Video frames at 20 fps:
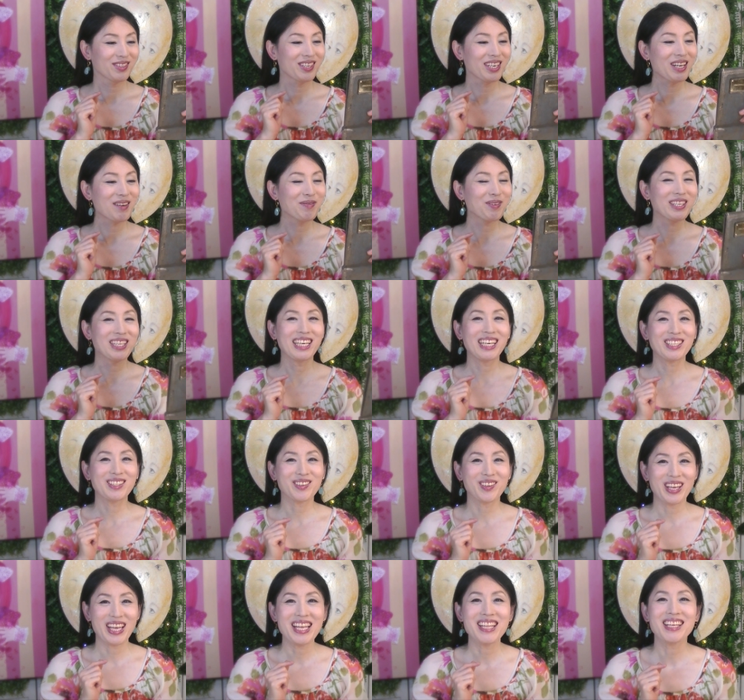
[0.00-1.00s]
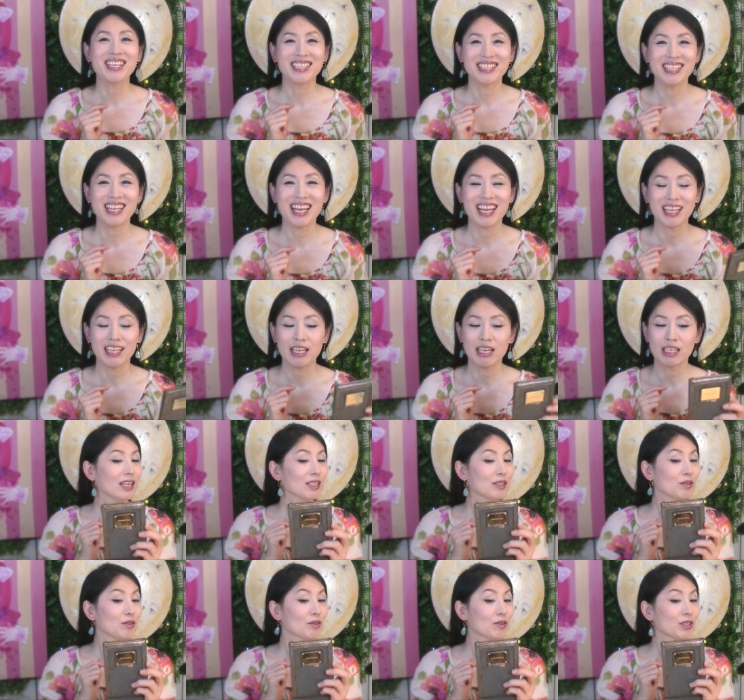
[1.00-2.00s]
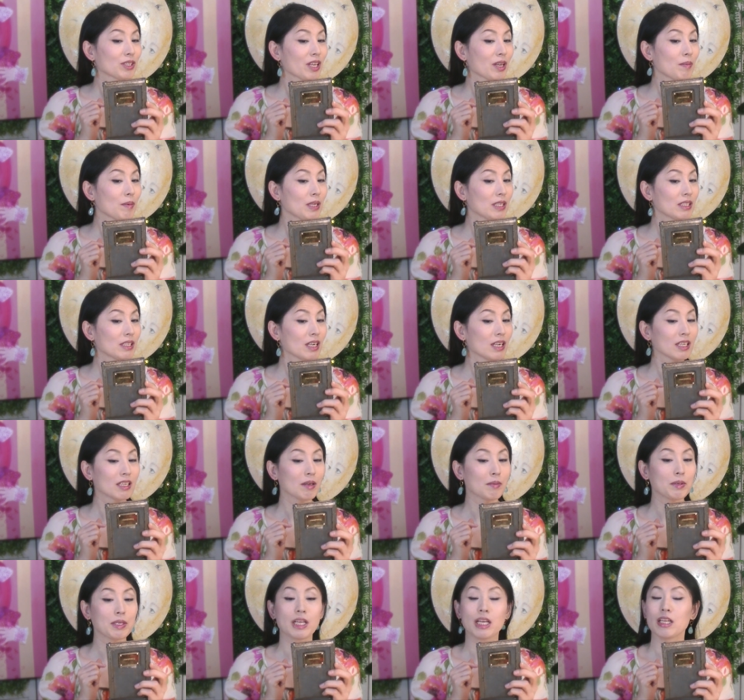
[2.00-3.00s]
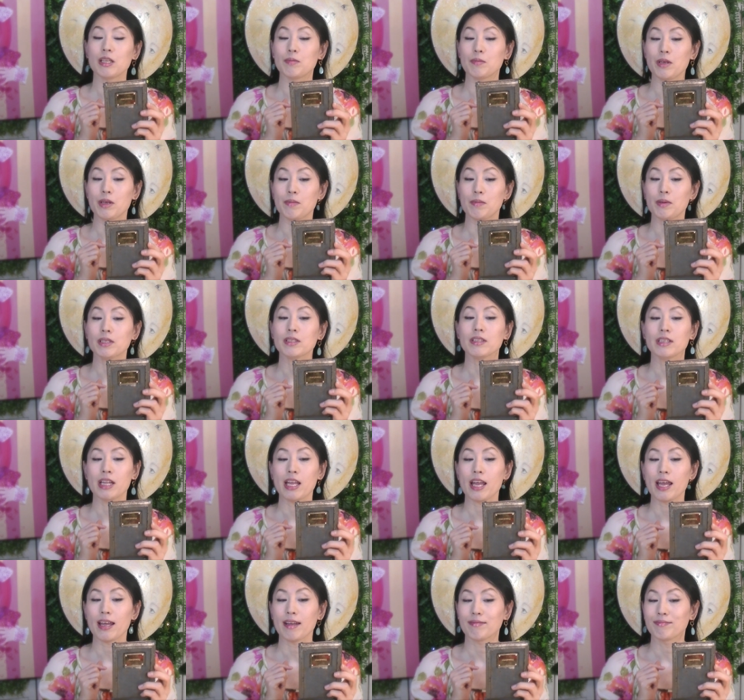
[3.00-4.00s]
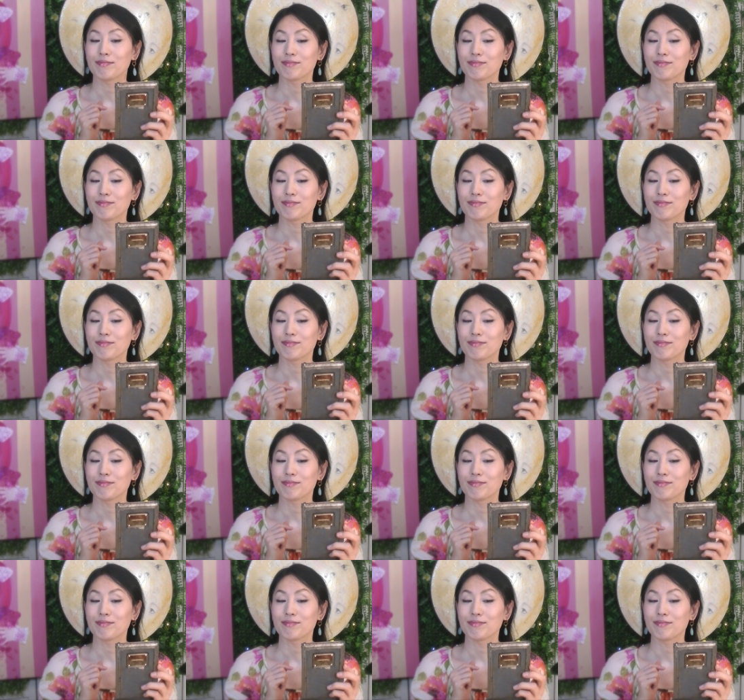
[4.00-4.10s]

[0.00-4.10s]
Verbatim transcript: これやっぱりなんかちょっと変ですね。なんかちょっとつけ間違えたみたいに見えますね。